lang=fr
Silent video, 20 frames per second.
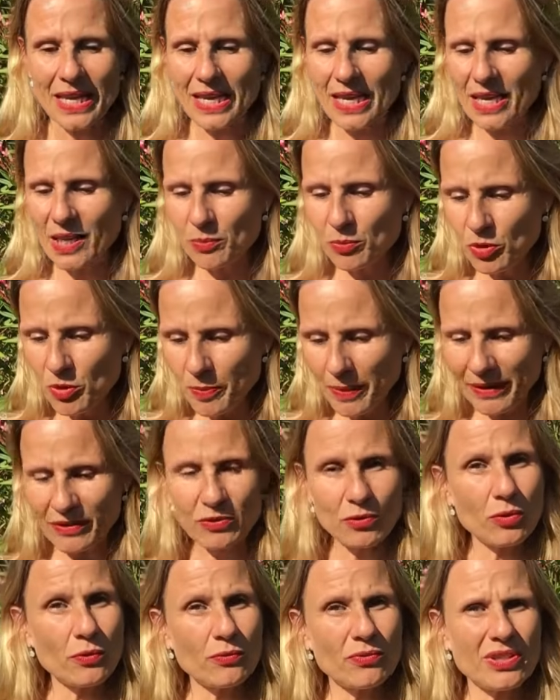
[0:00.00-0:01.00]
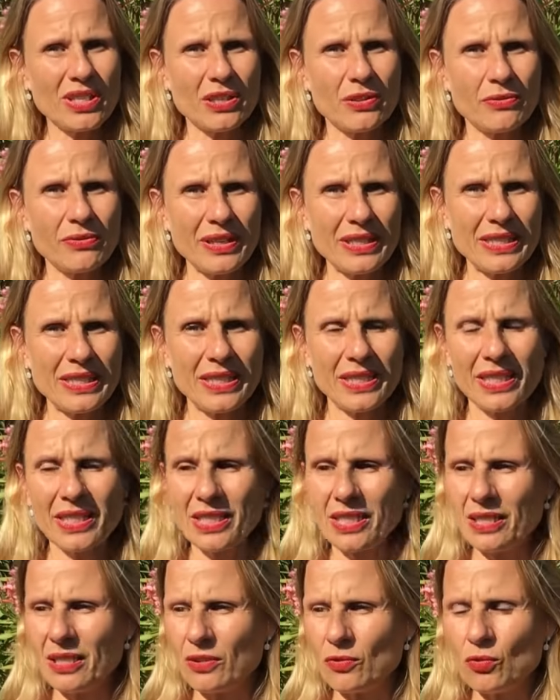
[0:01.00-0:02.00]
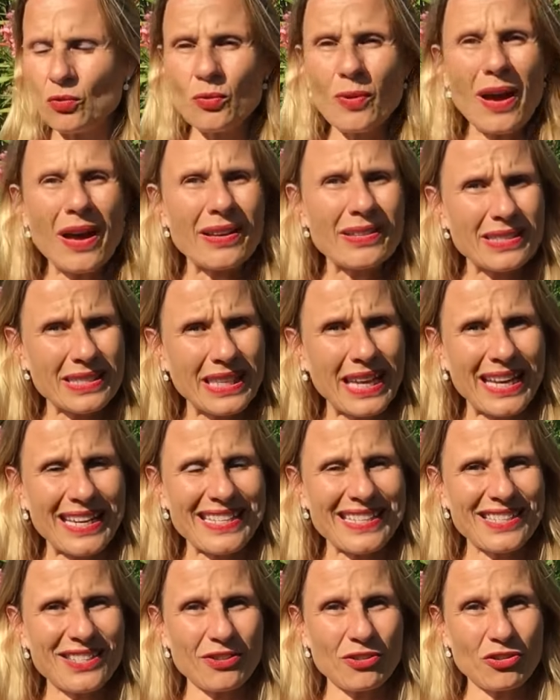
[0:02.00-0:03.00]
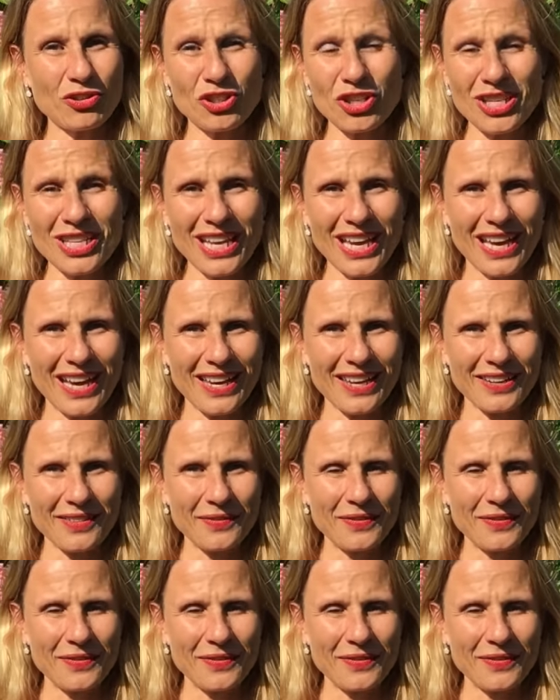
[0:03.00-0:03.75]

et puis parce que vous êtes fatigué dû à un stress général.